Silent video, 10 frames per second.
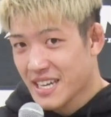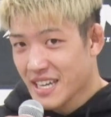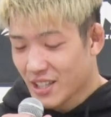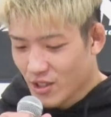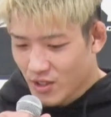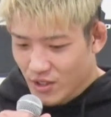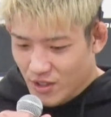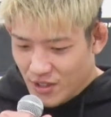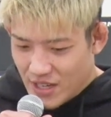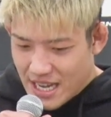えっ
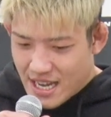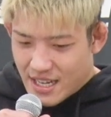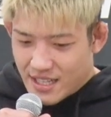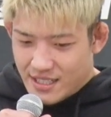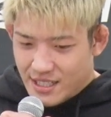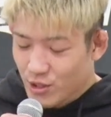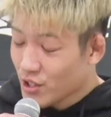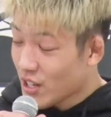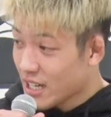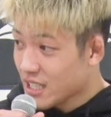と
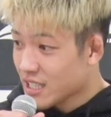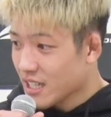セコンドの兄貴